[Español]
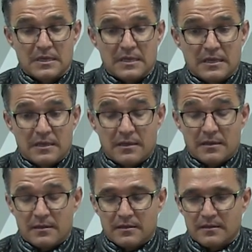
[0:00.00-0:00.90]

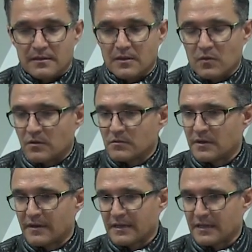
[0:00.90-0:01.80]
y, bueno,
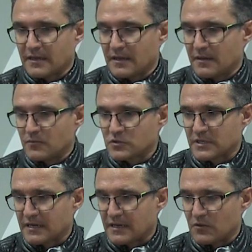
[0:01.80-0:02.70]
la verdad que hemos
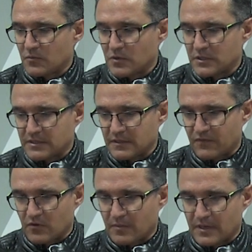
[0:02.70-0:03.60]
cargado pues de
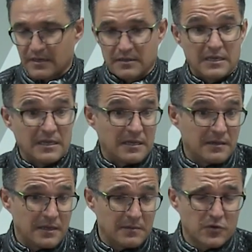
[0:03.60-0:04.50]
forma
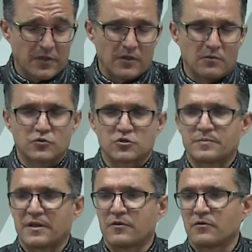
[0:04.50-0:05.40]
y, hemos cedido mucho
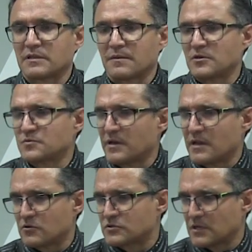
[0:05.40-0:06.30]
espacio que también nos puede
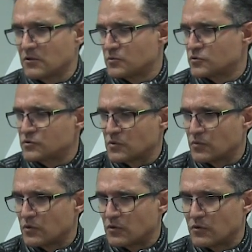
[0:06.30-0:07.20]
haber costado pues un
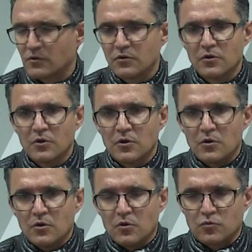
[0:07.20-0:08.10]
segundo
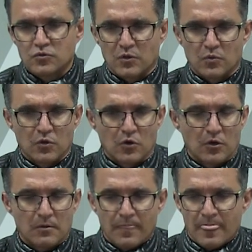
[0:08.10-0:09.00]
un segundo
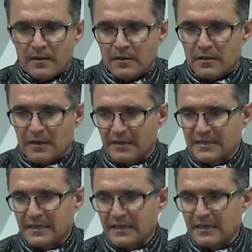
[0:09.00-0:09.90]
gol. La verdad
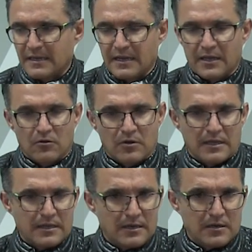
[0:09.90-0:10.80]
es que creo
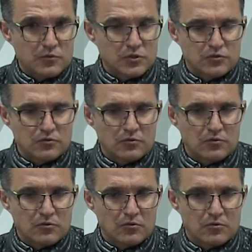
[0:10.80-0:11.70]
que no hemos hecho
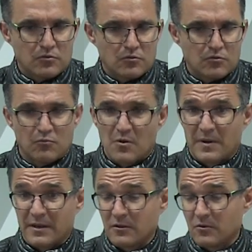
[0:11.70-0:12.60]
un buen
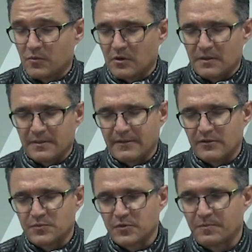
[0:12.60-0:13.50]
partido, probablemente de
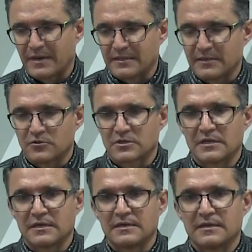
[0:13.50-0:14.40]
los peores partidos
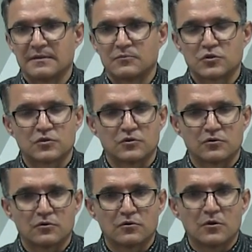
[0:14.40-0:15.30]
que hemos
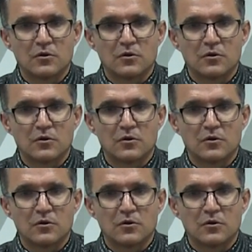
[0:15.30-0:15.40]
hecho